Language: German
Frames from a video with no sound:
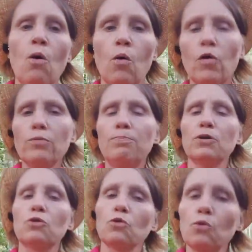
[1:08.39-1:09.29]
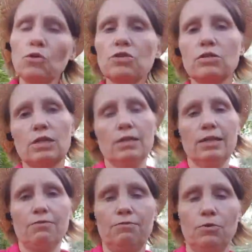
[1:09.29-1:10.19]
und begrüßt sie
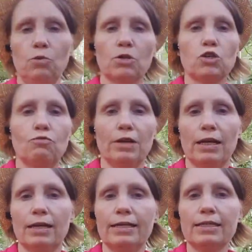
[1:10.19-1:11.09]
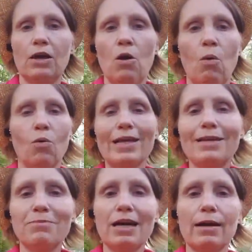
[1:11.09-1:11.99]
nicht überschwinglich oder
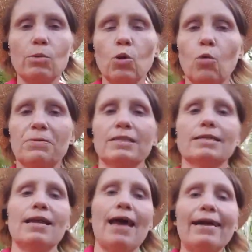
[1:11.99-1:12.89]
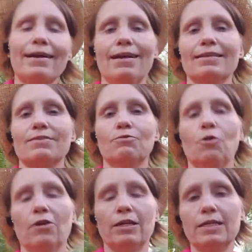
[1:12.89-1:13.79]
gibt ihr einem Lob, dass sie allein gelassen
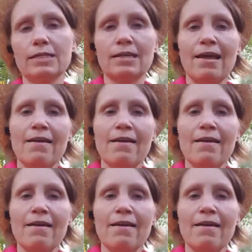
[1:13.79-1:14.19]
worden ist,